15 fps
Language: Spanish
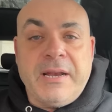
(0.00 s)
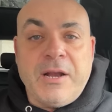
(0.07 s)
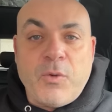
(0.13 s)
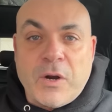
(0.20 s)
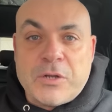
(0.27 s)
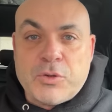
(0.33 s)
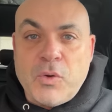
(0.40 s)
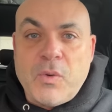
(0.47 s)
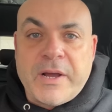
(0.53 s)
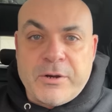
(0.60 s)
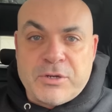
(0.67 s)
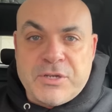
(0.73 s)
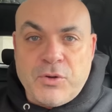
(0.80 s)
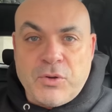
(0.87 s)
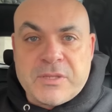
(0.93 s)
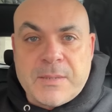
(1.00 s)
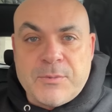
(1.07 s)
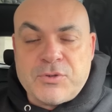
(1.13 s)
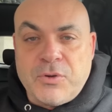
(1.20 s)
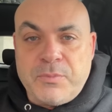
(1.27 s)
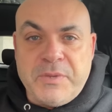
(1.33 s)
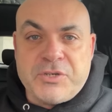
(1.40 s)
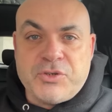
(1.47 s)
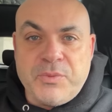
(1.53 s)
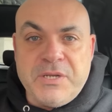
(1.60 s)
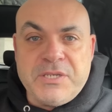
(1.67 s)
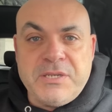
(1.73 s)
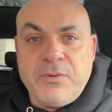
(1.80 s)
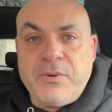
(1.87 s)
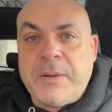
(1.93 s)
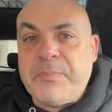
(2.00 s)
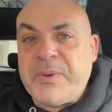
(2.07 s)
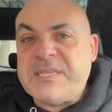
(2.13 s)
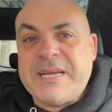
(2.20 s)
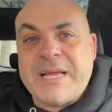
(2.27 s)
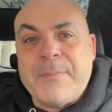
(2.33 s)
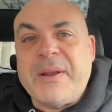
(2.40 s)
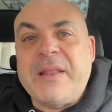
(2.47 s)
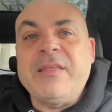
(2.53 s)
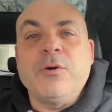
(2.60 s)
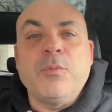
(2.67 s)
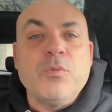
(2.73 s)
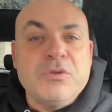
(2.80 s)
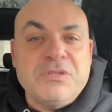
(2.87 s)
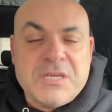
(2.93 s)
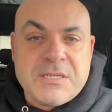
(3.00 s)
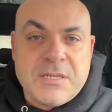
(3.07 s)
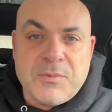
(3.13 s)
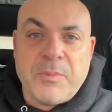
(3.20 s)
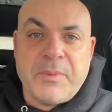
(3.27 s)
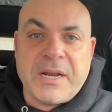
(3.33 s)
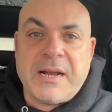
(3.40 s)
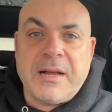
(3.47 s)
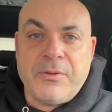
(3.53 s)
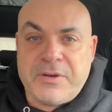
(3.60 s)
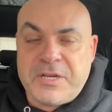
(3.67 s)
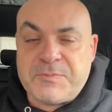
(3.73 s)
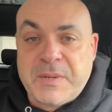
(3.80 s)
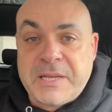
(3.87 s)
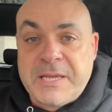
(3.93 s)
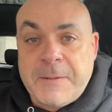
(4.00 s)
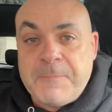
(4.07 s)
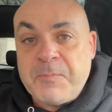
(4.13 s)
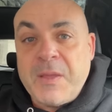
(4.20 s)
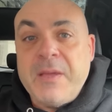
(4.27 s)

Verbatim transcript: el cuarto lugar nos encontramos con Mitsubishi, una empresa que ha perdido muchísimo mercado en España